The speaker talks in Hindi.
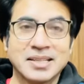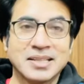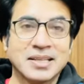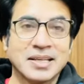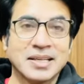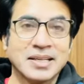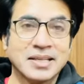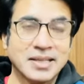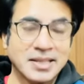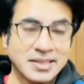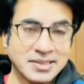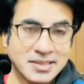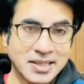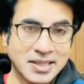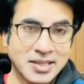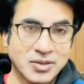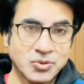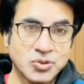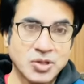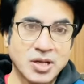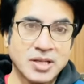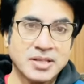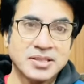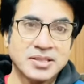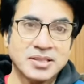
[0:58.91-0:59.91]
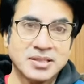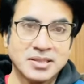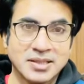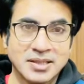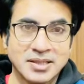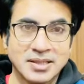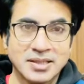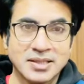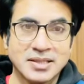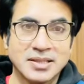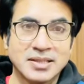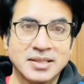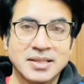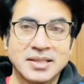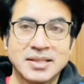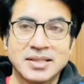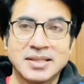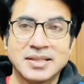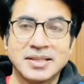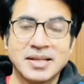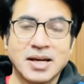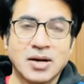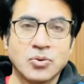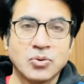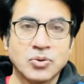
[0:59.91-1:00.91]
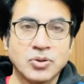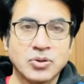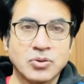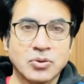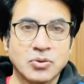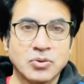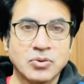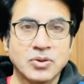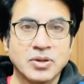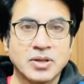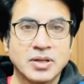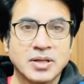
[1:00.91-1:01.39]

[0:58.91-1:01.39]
कि कहीं ऐसा ना हो चार्जिंग ना हुई हो